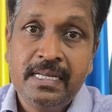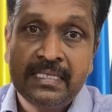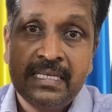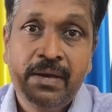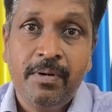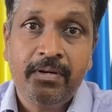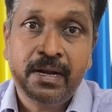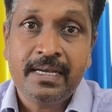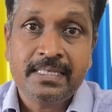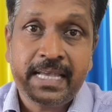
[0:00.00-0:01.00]
நிச்சயம்
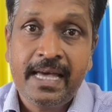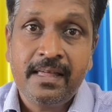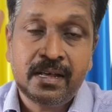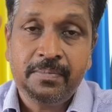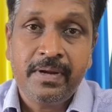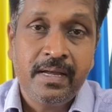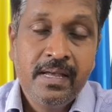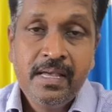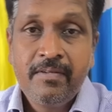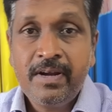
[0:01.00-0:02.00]
அவர்களுக்கு சேதாரம்
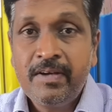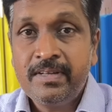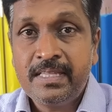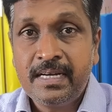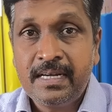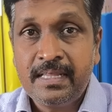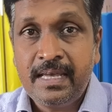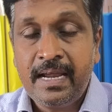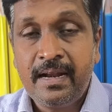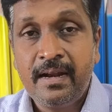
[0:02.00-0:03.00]
விளைவித்திருக்கிறது
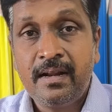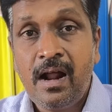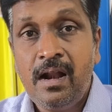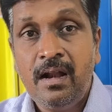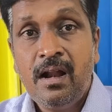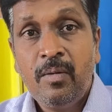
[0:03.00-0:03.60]
ஏனென்றால்